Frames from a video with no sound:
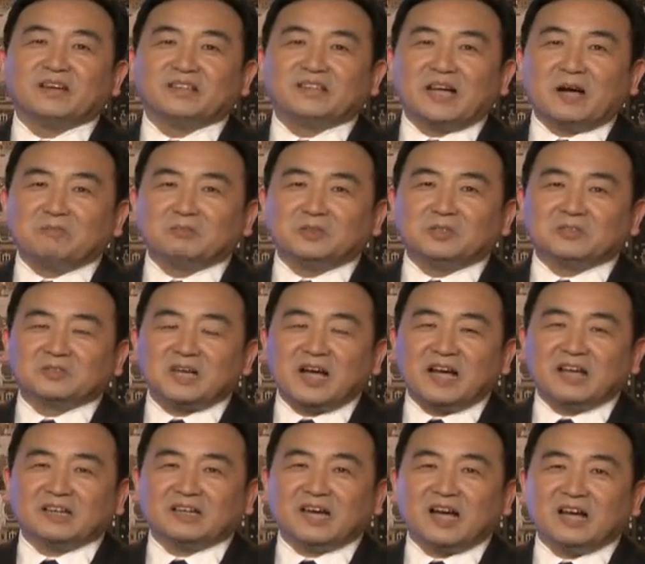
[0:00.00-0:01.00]
那我们就
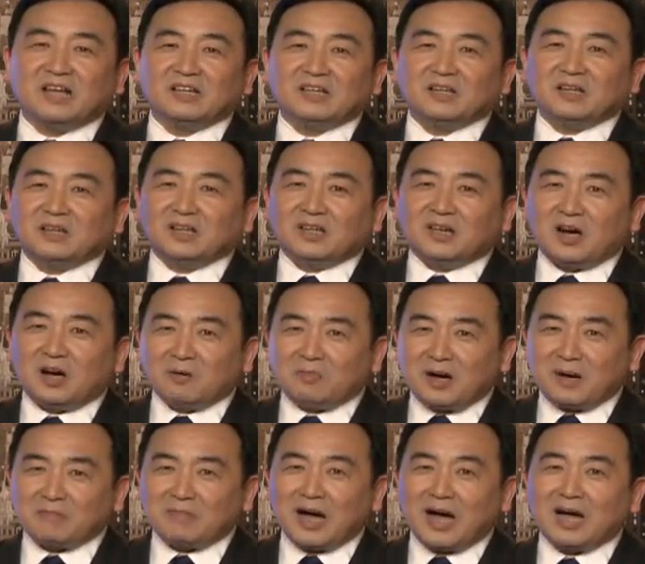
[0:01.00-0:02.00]
看一看奥
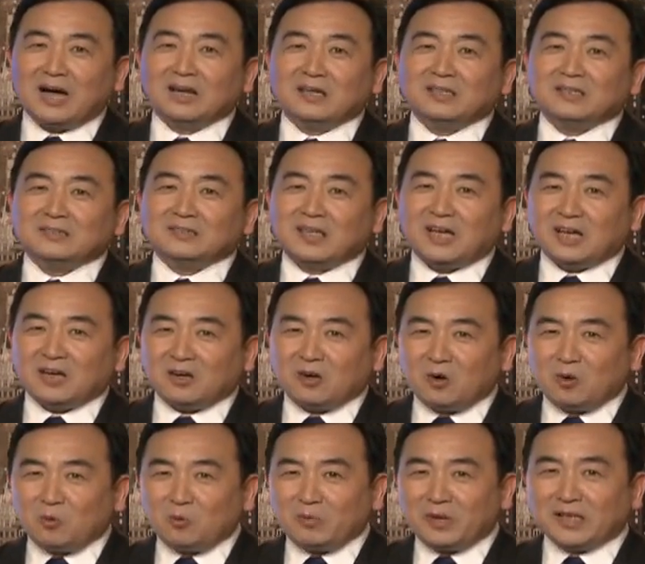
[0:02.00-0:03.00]
巴马。在
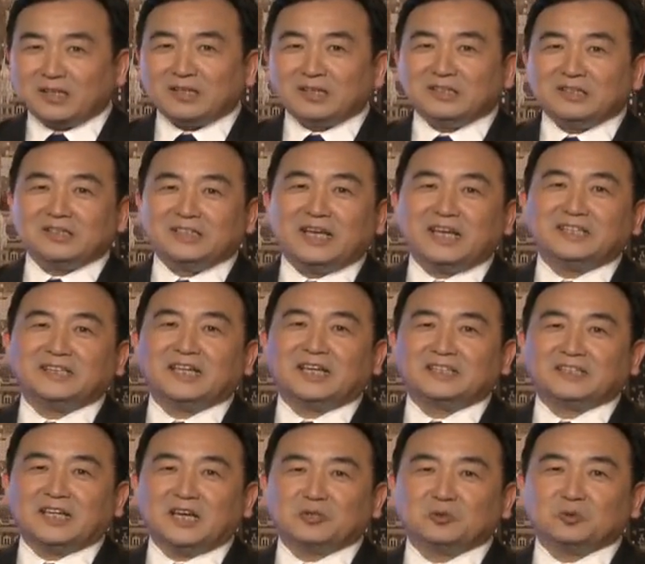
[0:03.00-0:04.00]
后面的演讲
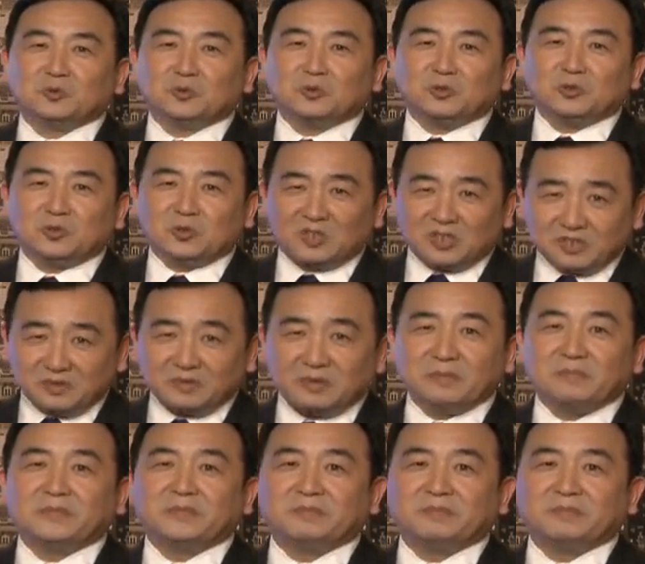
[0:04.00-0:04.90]
当中说了什么？